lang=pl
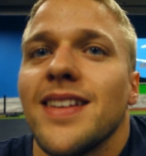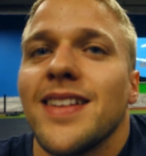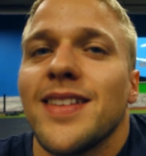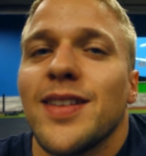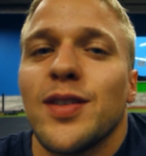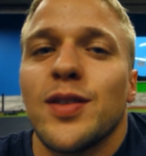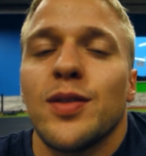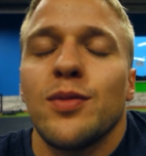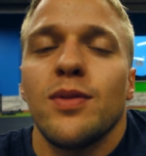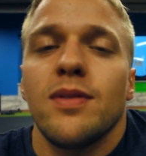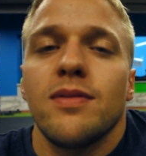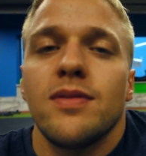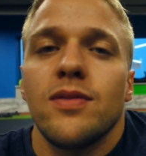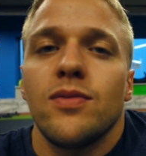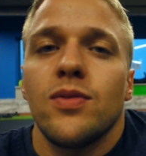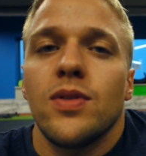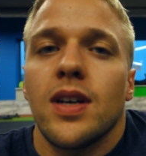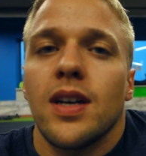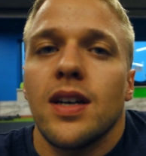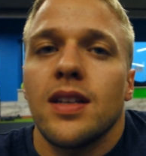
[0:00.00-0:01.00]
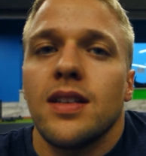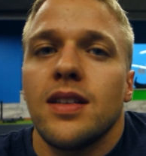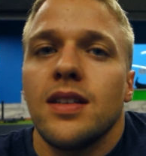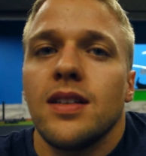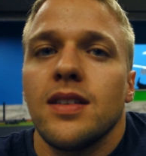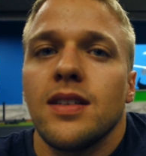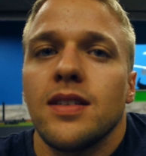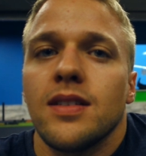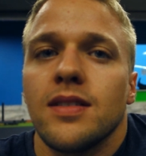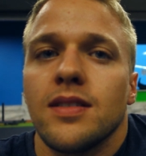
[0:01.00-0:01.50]
Na tej siłowni w
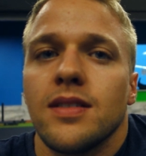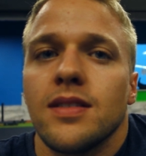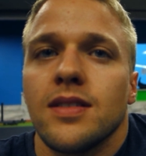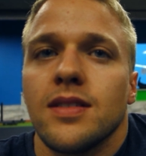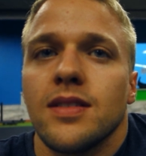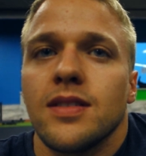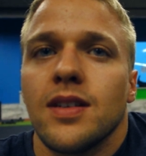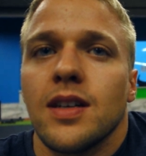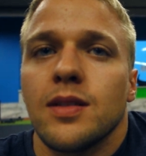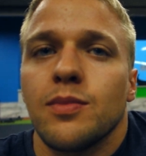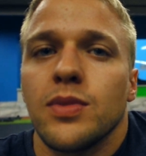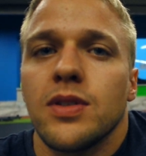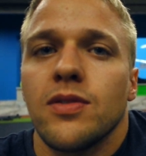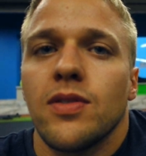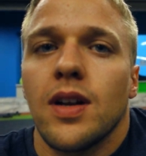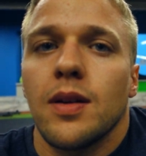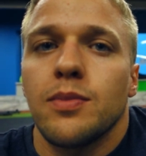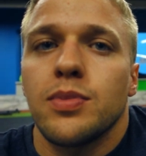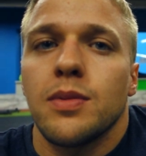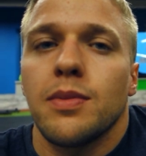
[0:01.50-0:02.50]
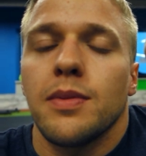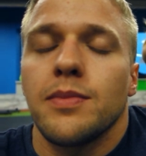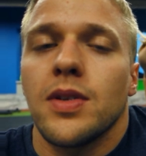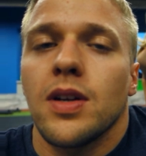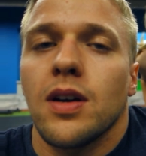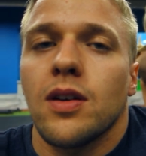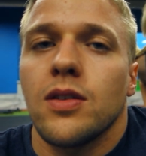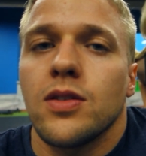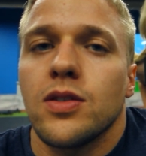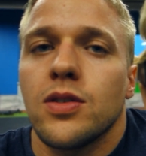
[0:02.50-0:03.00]
weekendy e, atmosfera
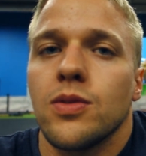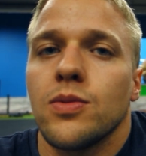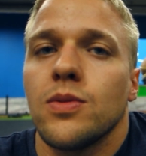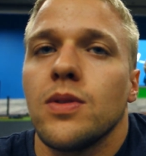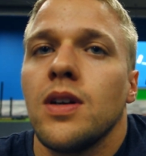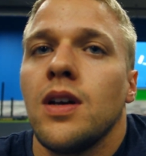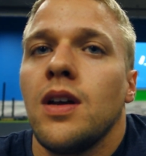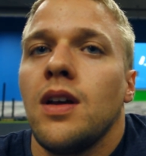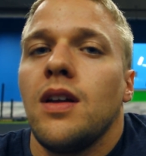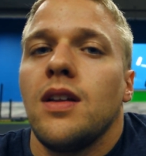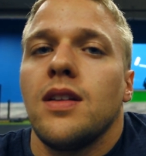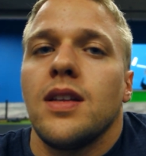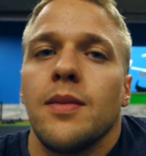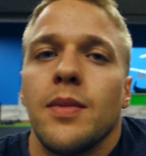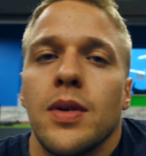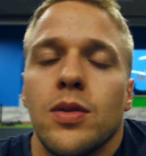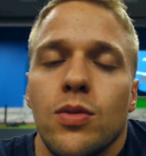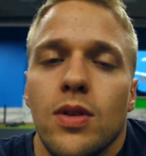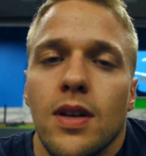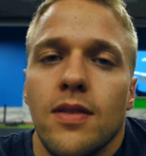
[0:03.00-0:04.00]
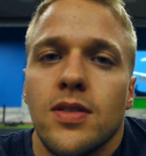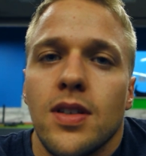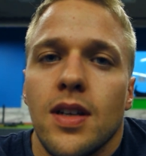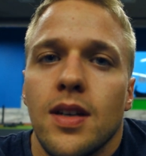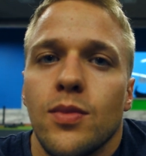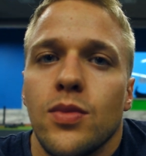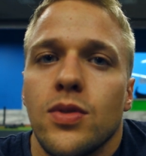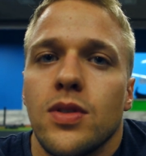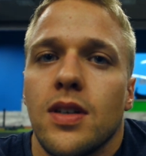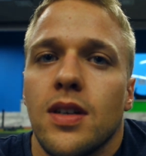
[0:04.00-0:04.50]
przypomina kościół. Nie ma tutaj
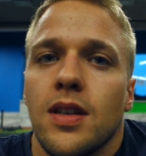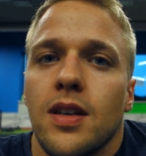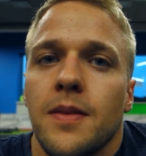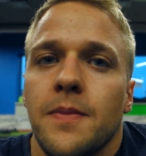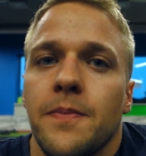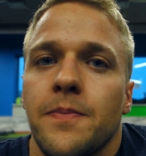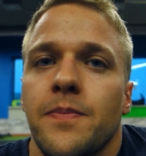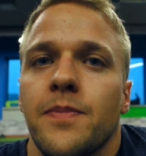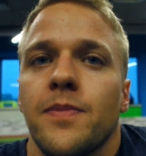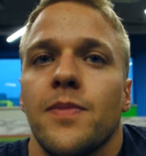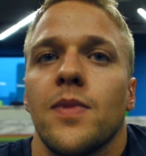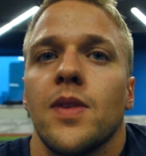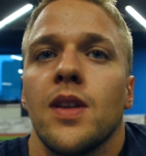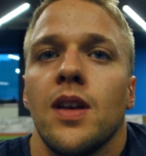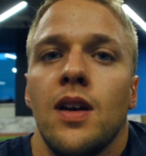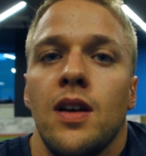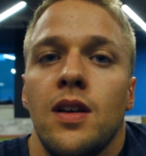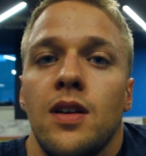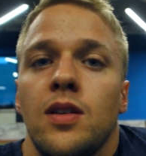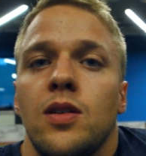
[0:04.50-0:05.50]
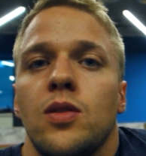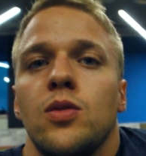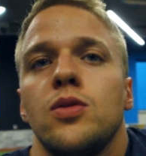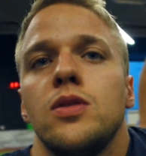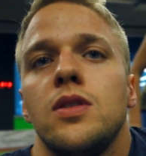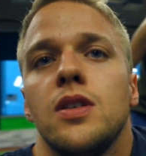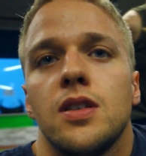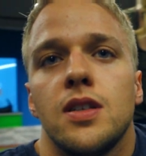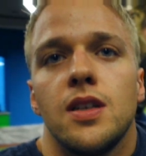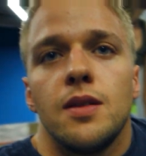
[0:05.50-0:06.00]
wcale muzyki.
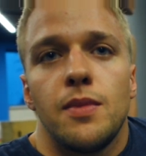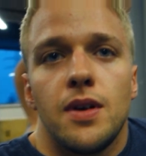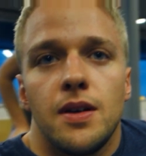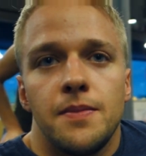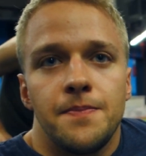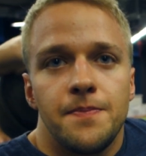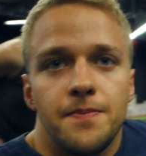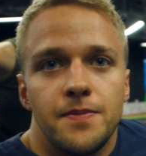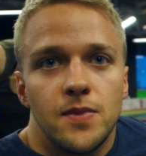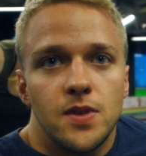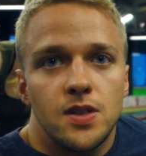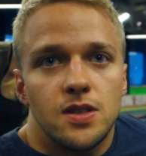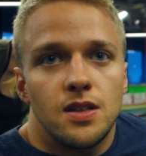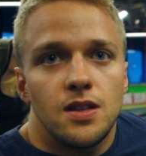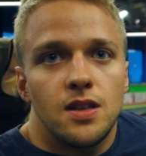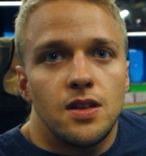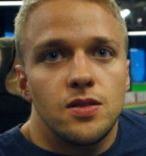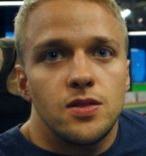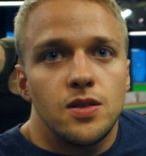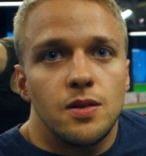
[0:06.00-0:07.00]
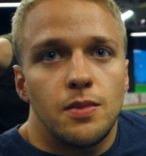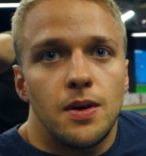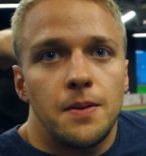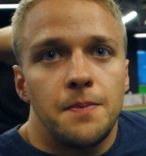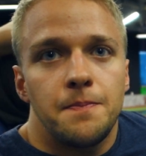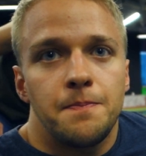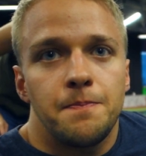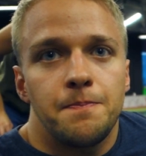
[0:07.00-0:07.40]
Ludzi też nie ma. Jest jedna osoba.